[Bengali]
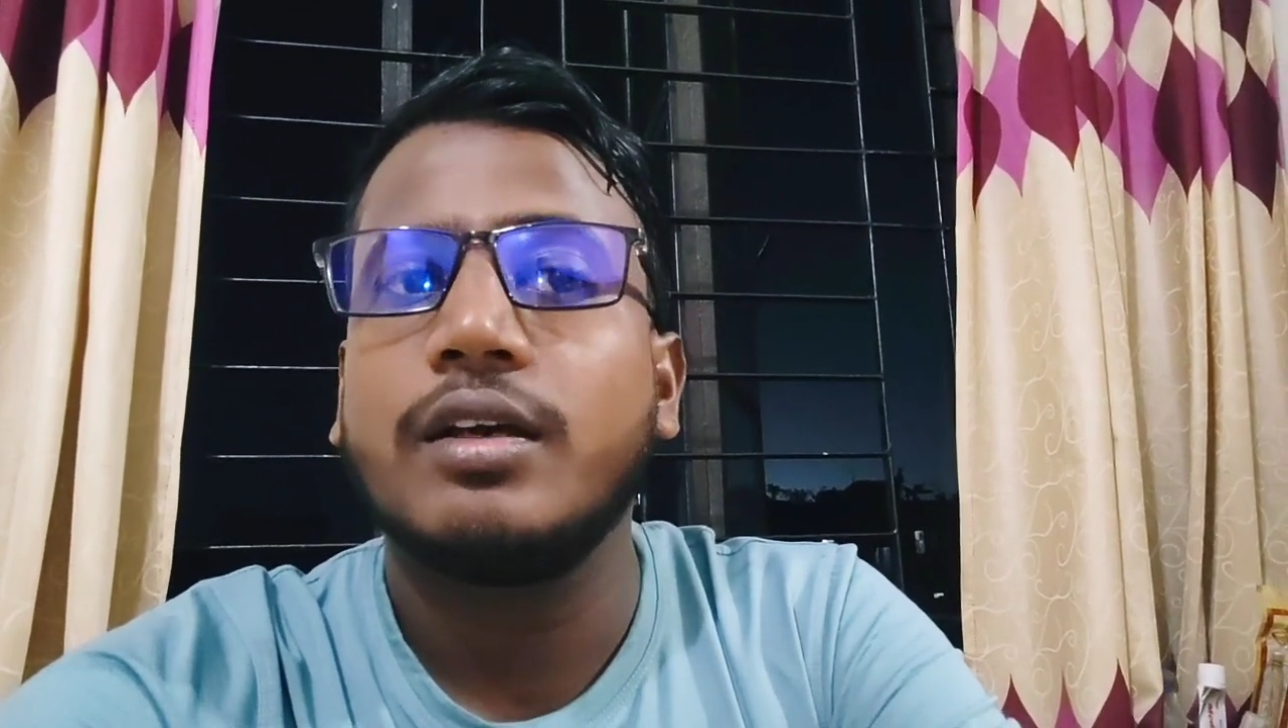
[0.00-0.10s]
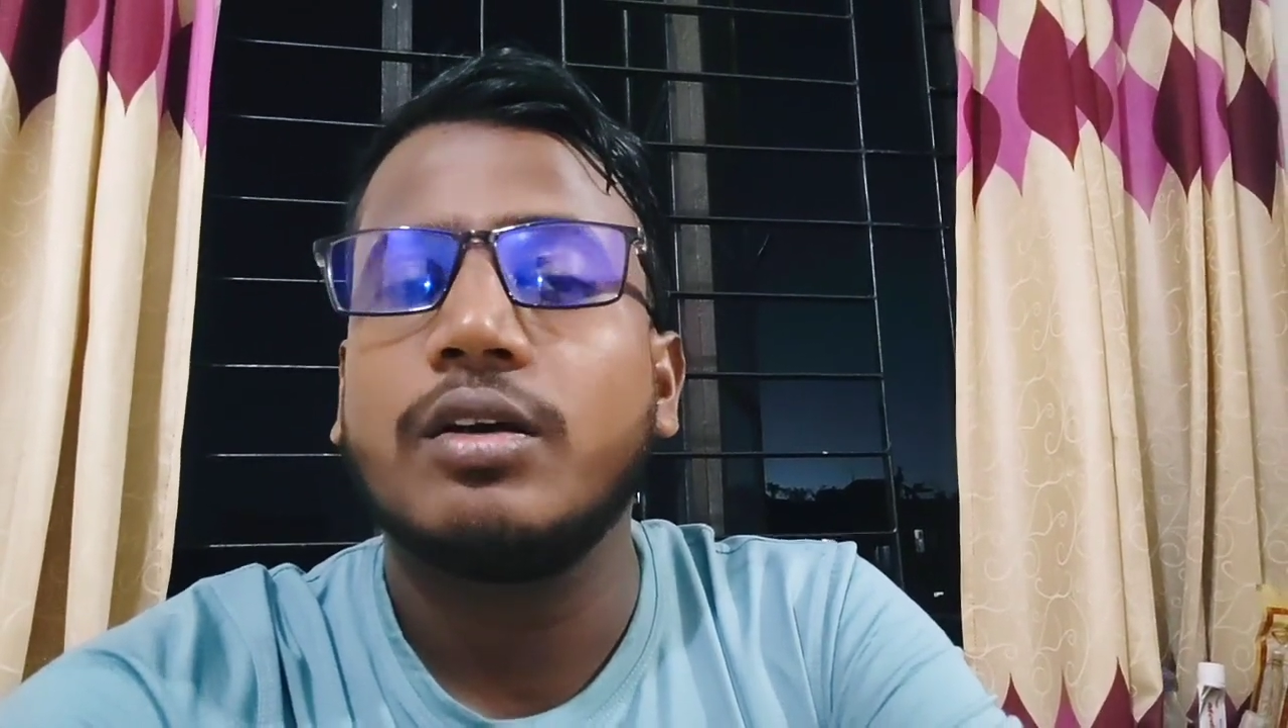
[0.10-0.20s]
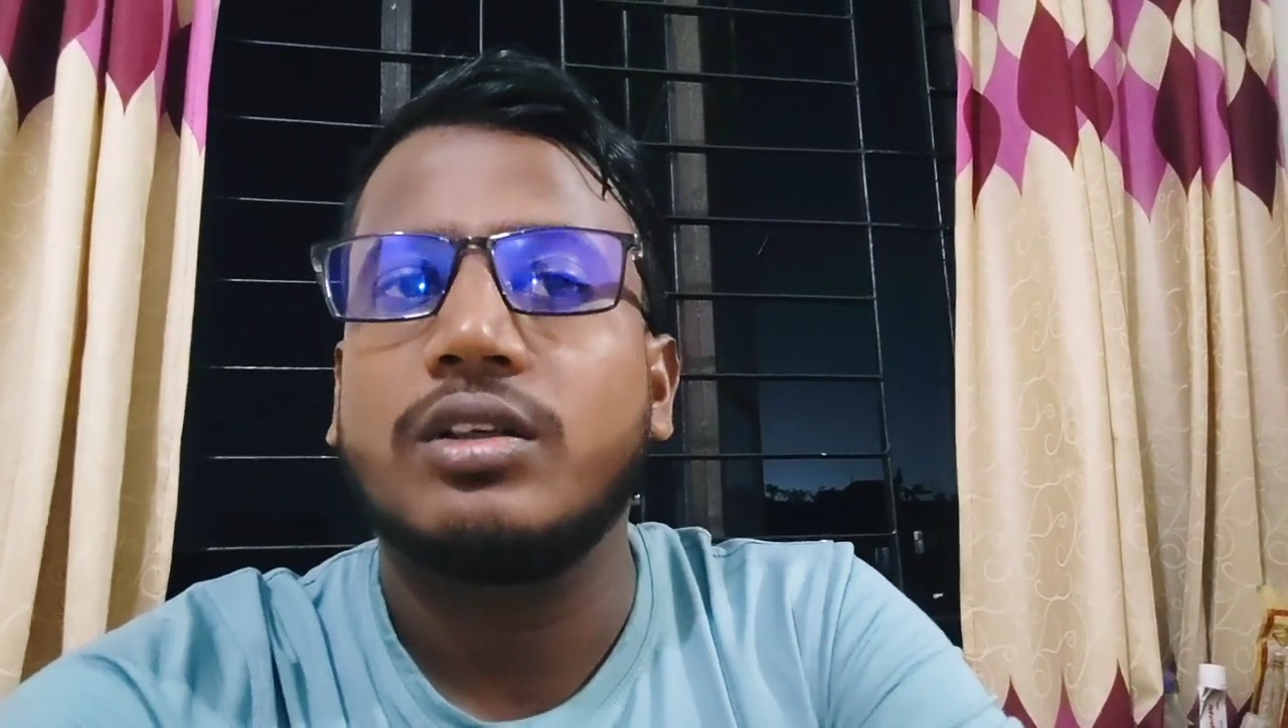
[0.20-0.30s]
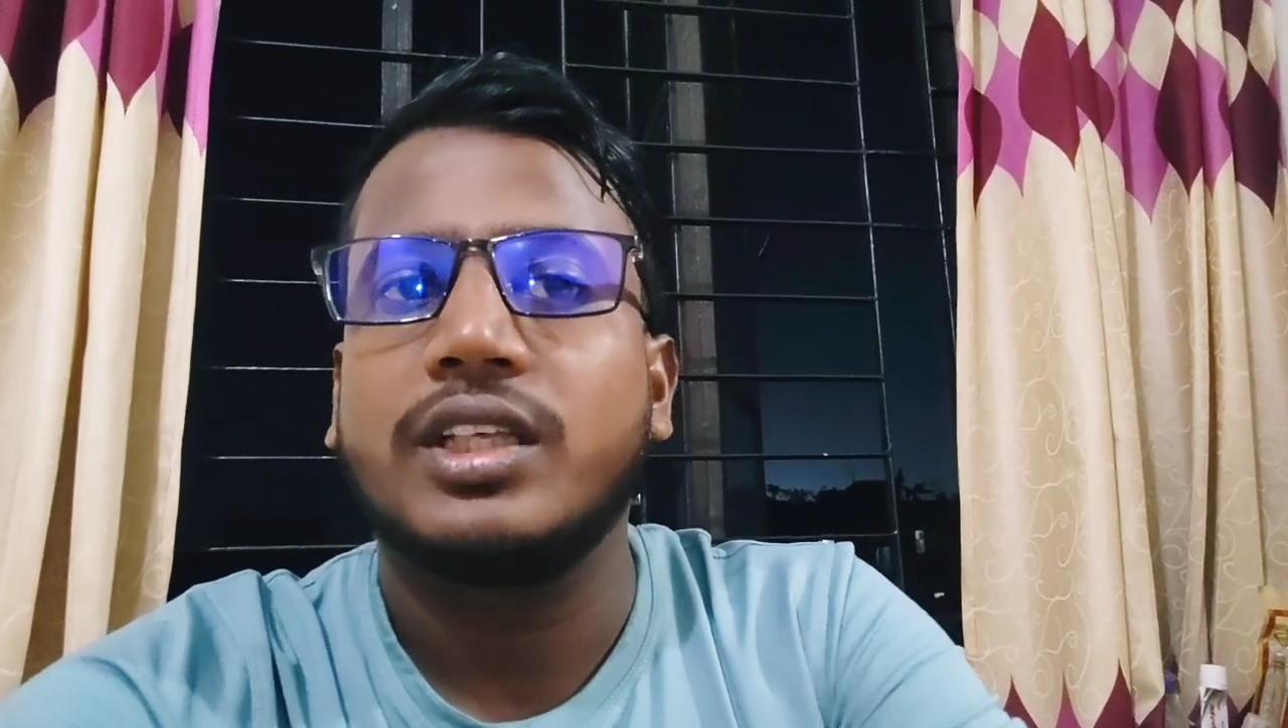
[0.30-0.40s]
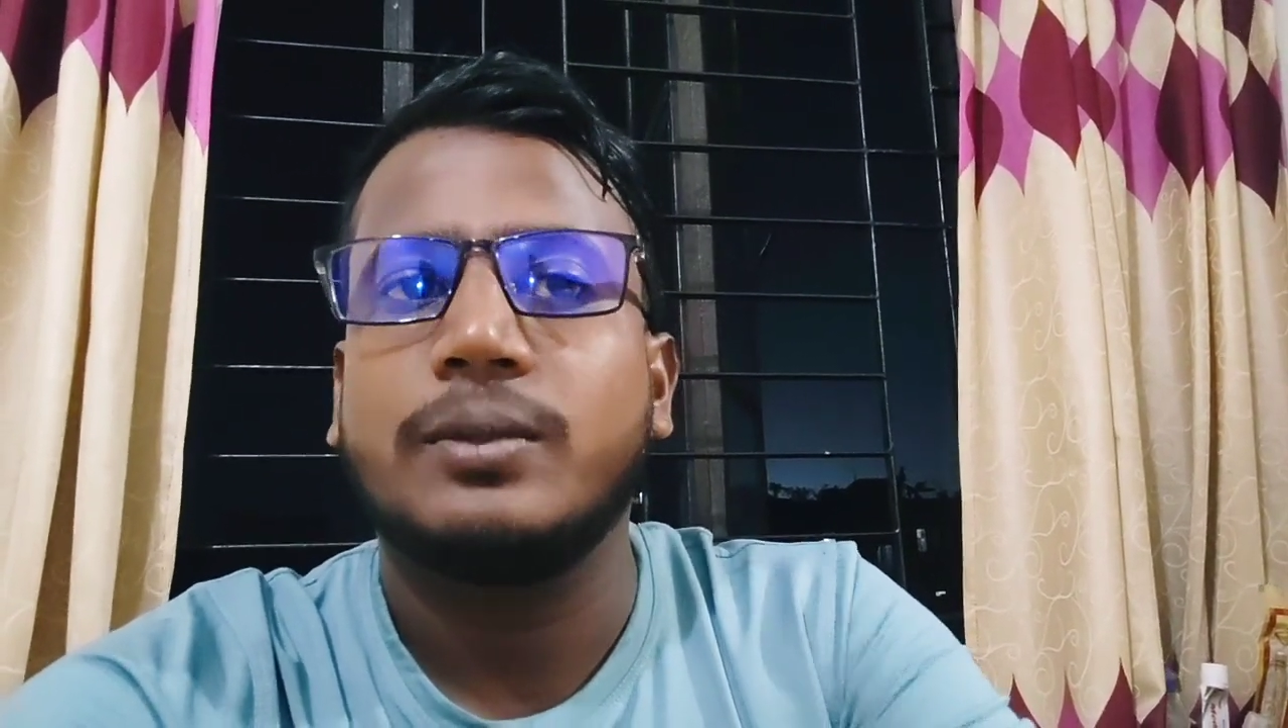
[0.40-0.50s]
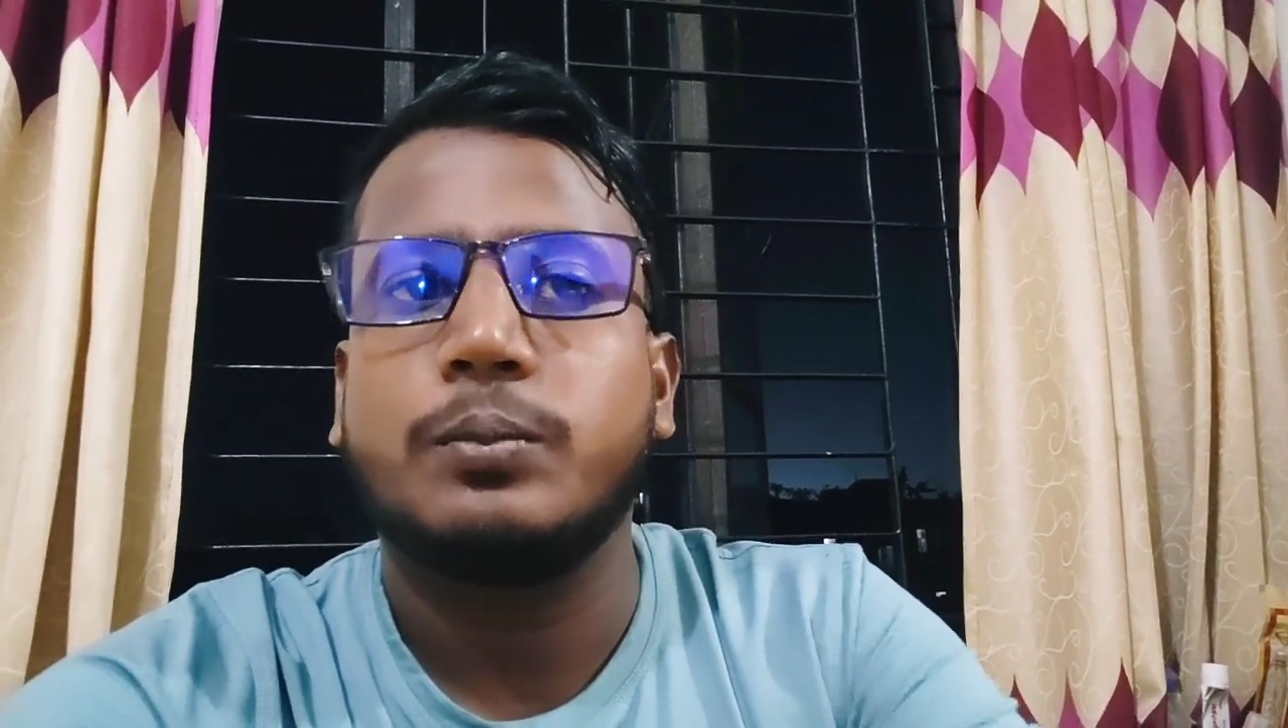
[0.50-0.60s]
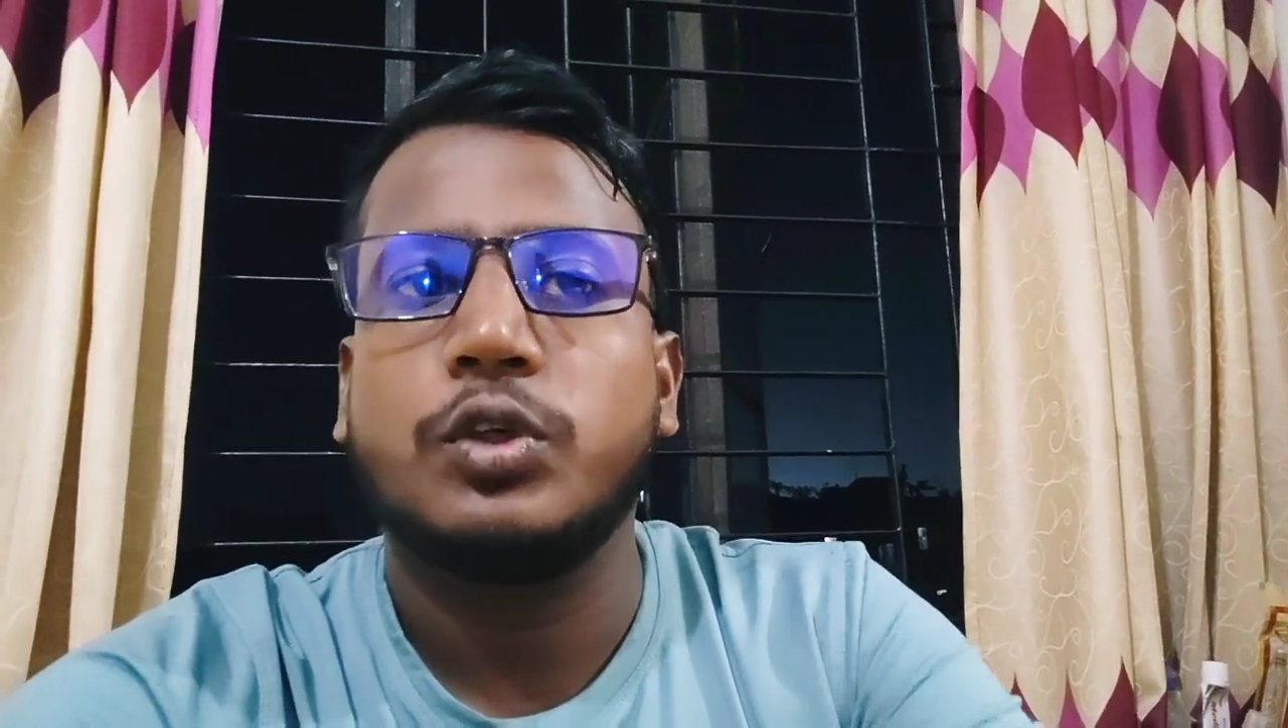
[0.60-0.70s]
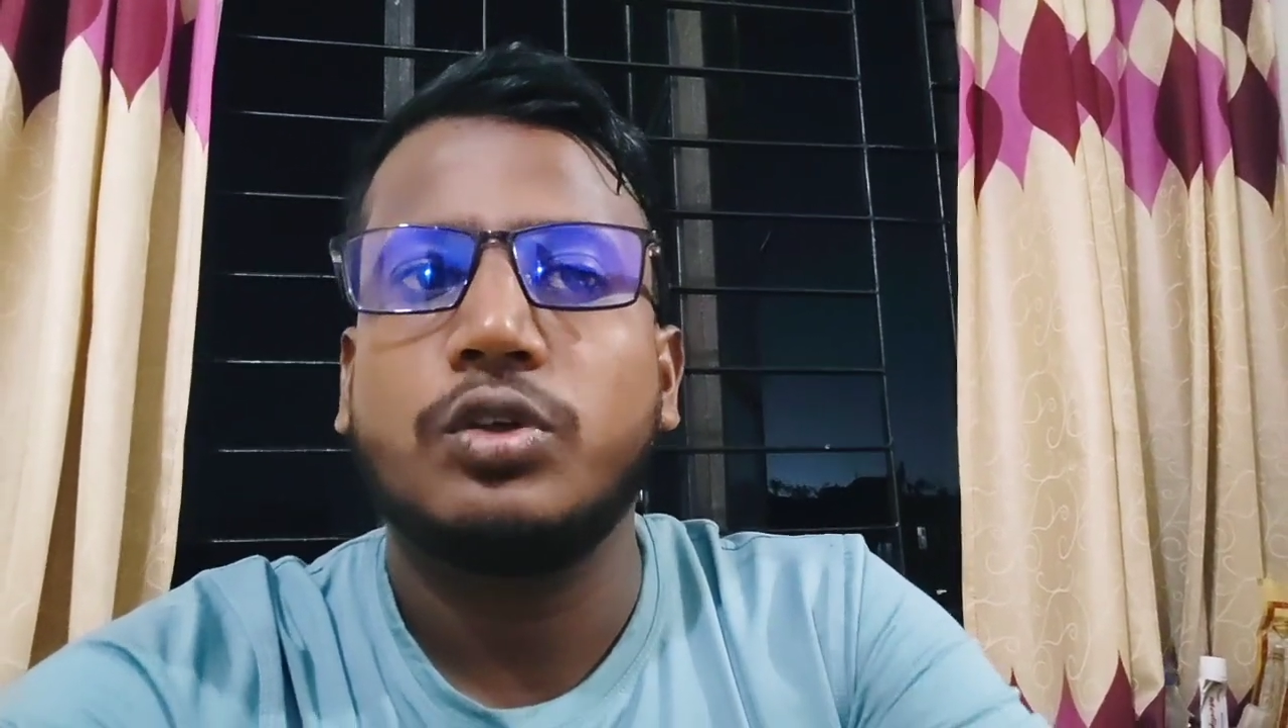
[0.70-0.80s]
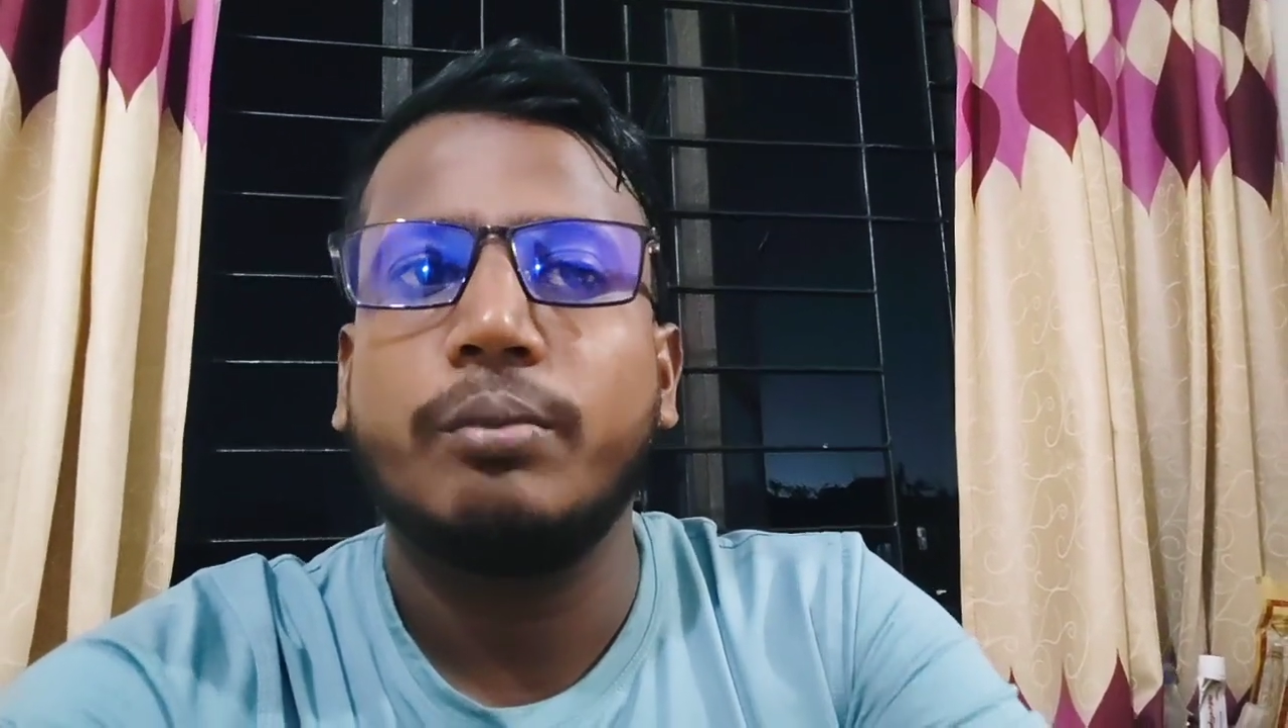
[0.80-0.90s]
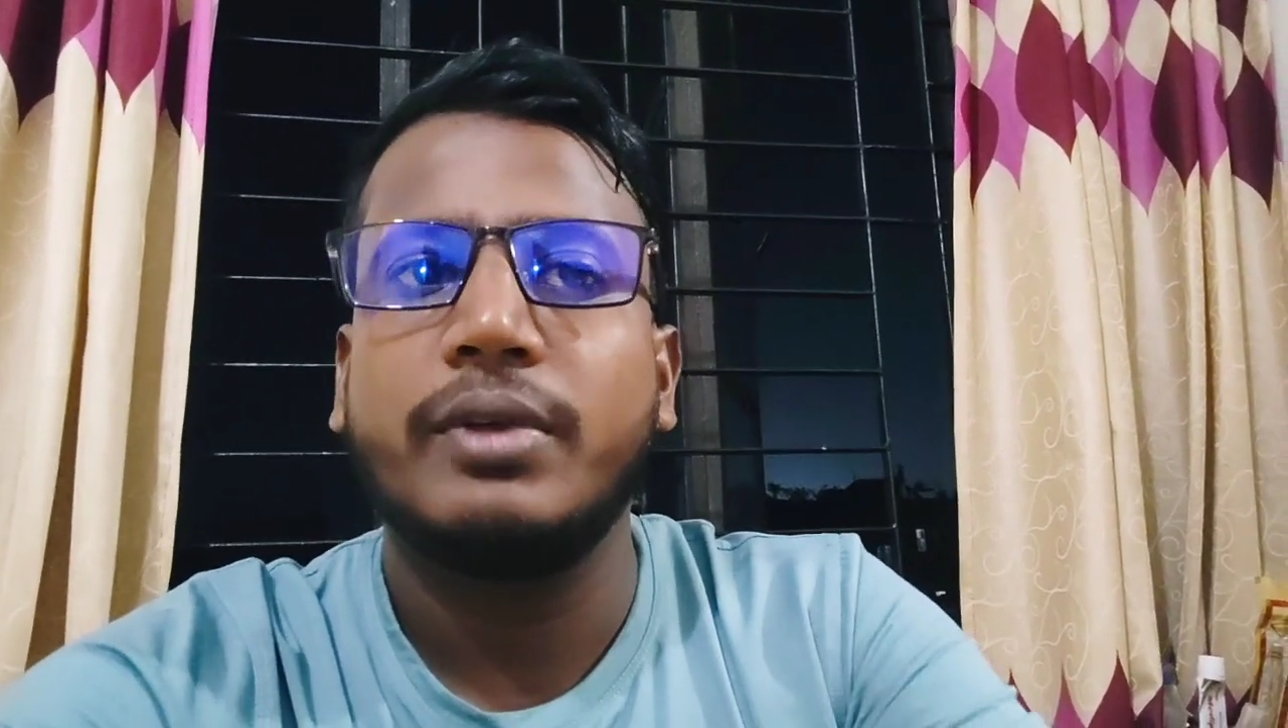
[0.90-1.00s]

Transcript: অর্থাৎ প্রথম